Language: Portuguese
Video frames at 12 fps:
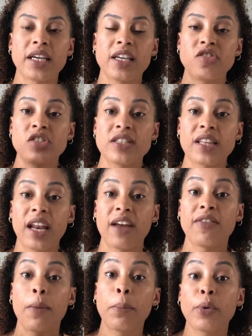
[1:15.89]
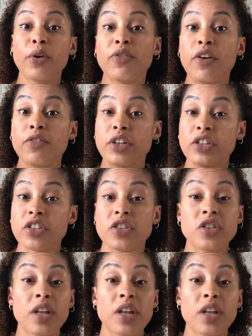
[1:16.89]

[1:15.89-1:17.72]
aqui de inscreva, por favor, gente.